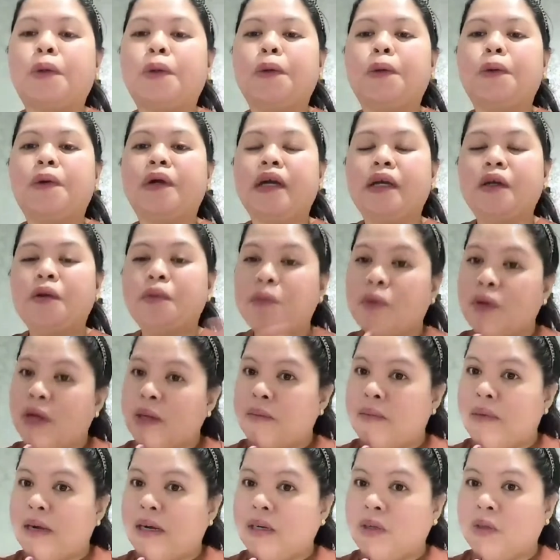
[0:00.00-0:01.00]
kung kayo po
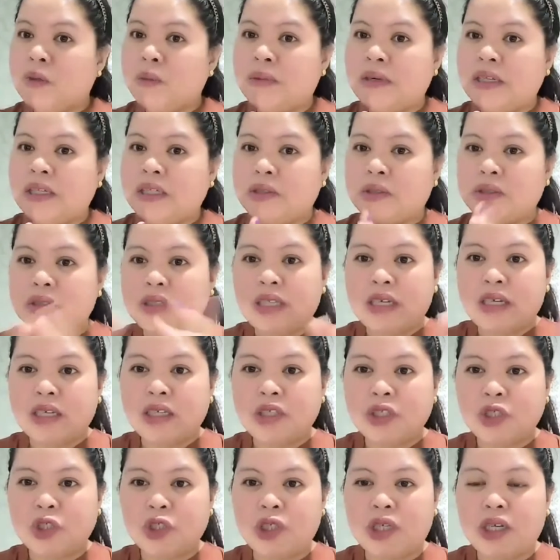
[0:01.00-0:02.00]
ay bago pa dito sa
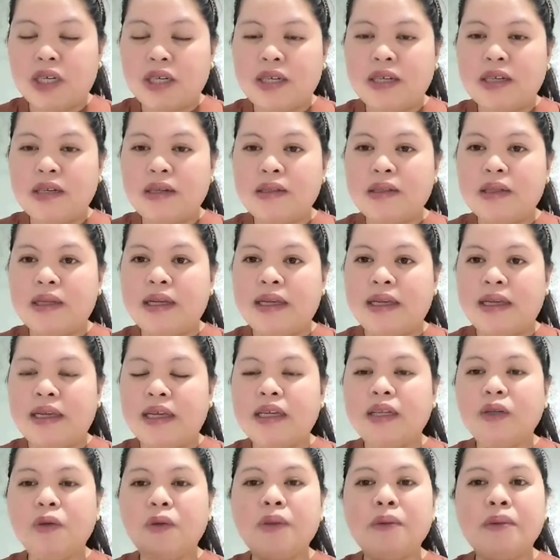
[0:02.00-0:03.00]
aking channel,
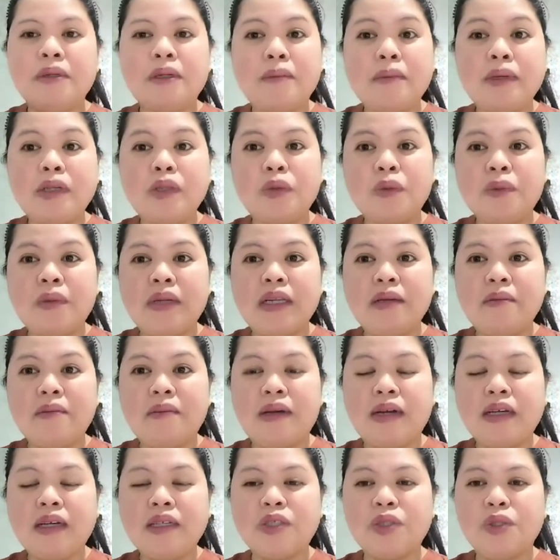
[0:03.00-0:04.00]
ayan, huwag naman ako
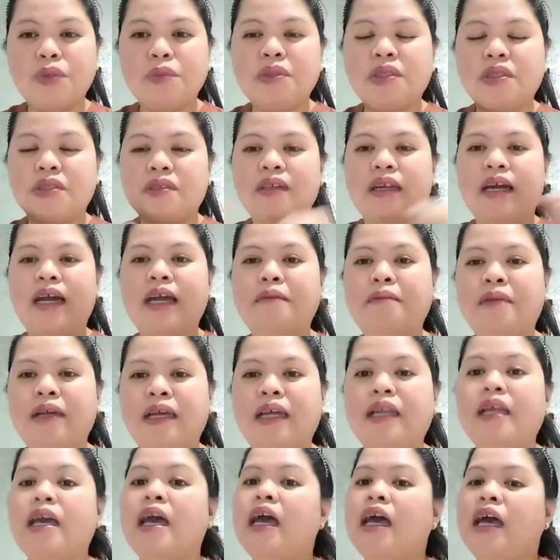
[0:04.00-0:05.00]
mag-subscribe. Ayan